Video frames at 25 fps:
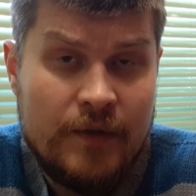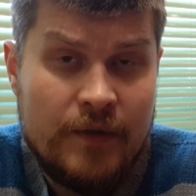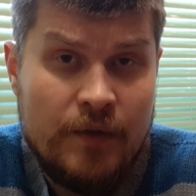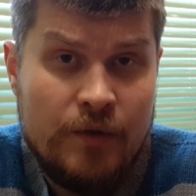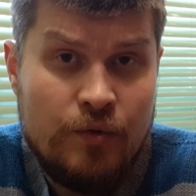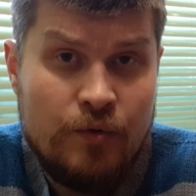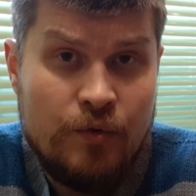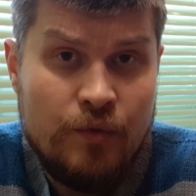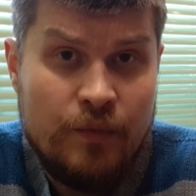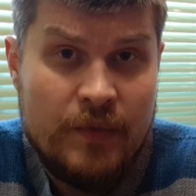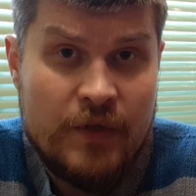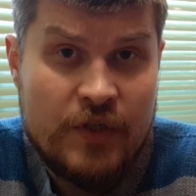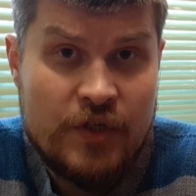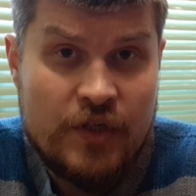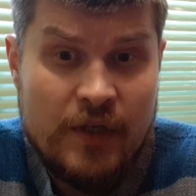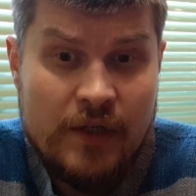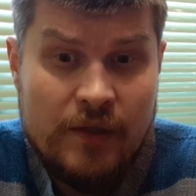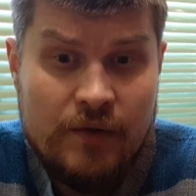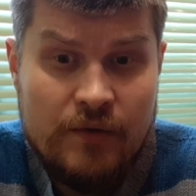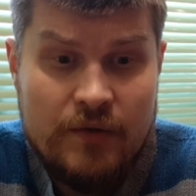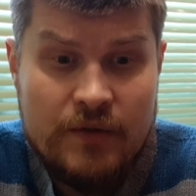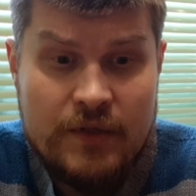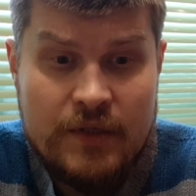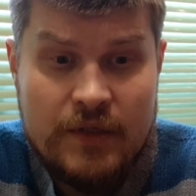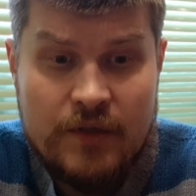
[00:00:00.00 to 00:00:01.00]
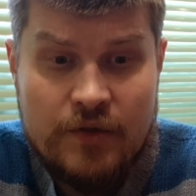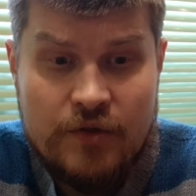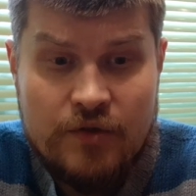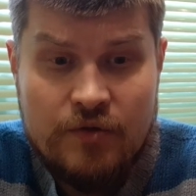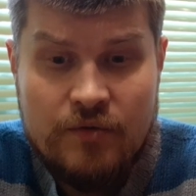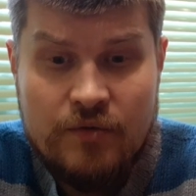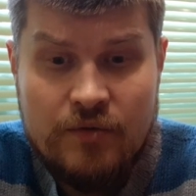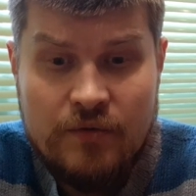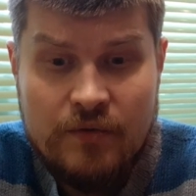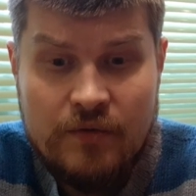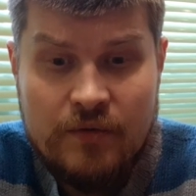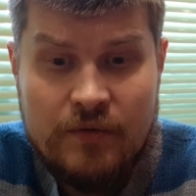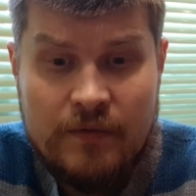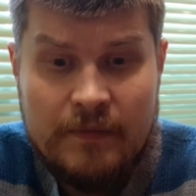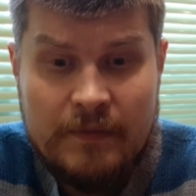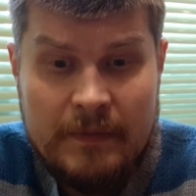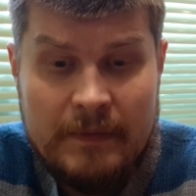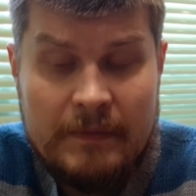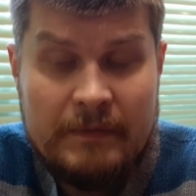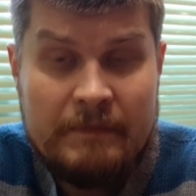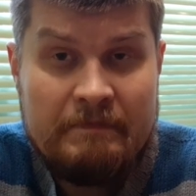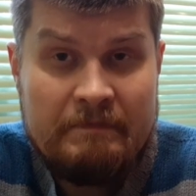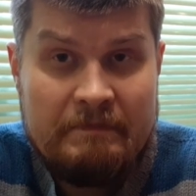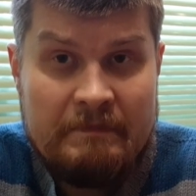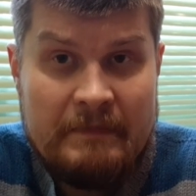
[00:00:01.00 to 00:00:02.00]
на YouTube жалуются, что
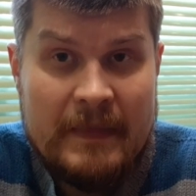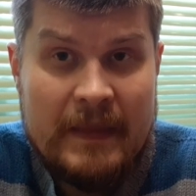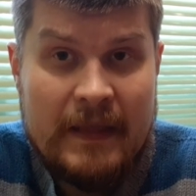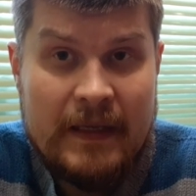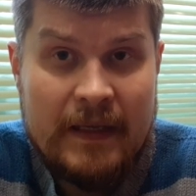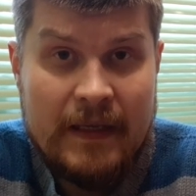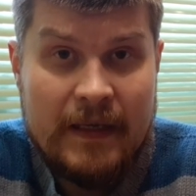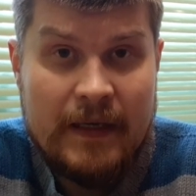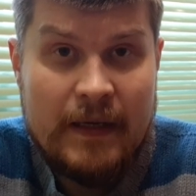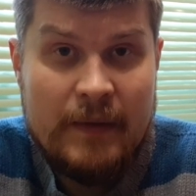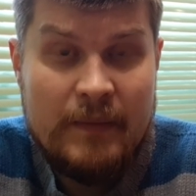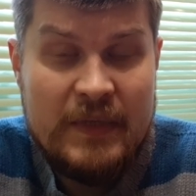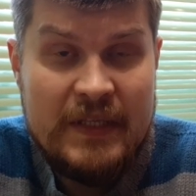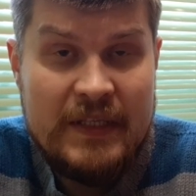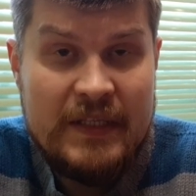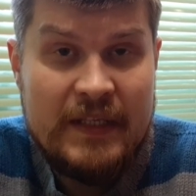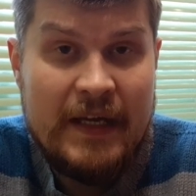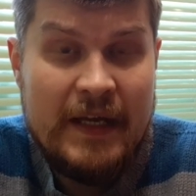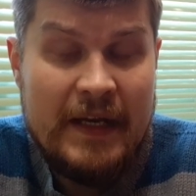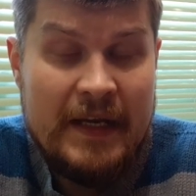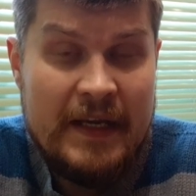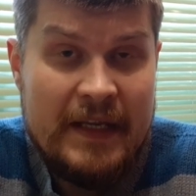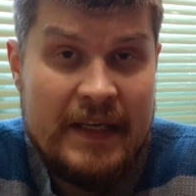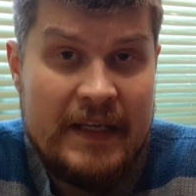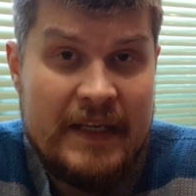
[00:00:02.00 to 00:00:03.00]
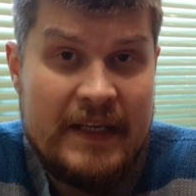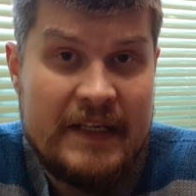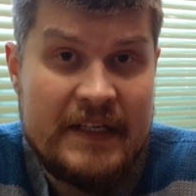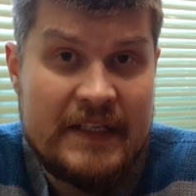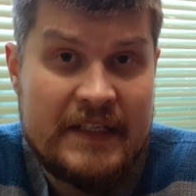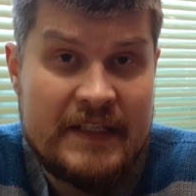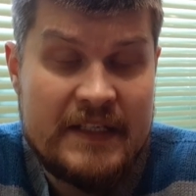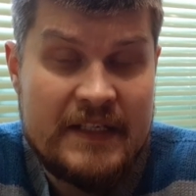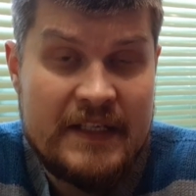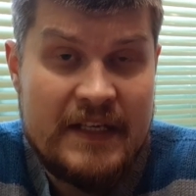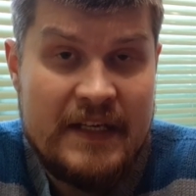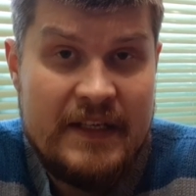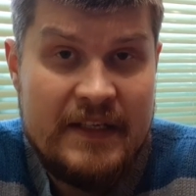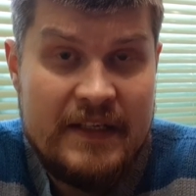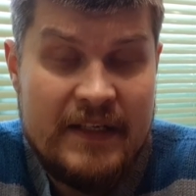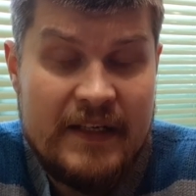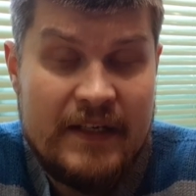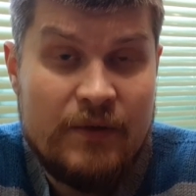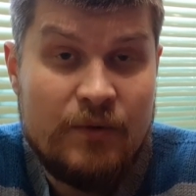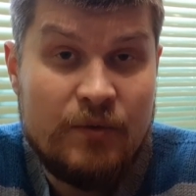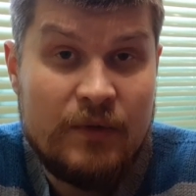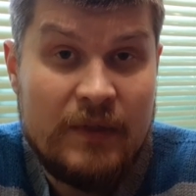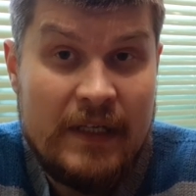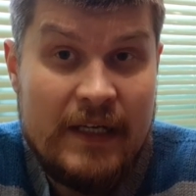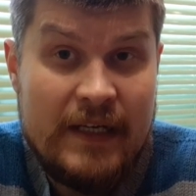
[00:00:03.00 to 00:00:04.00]
комментарии их зрителей
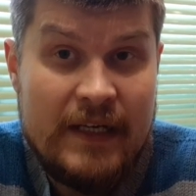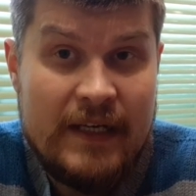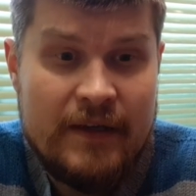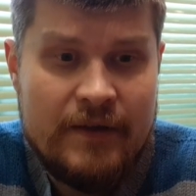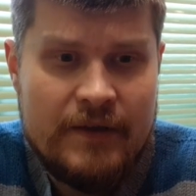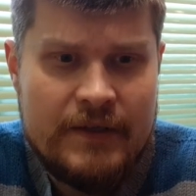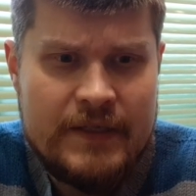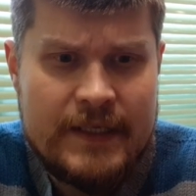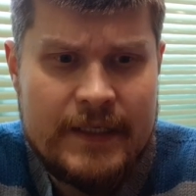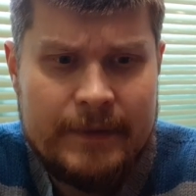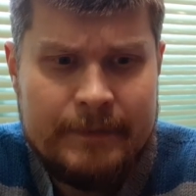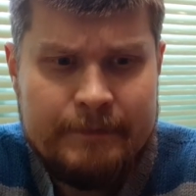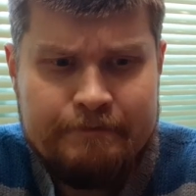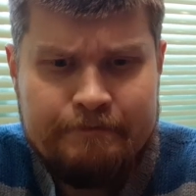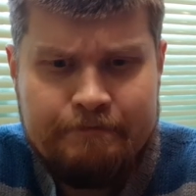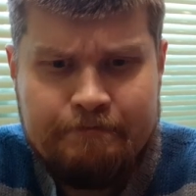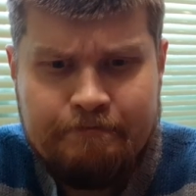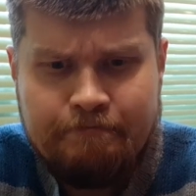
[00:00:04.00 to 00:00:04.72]
удаляются.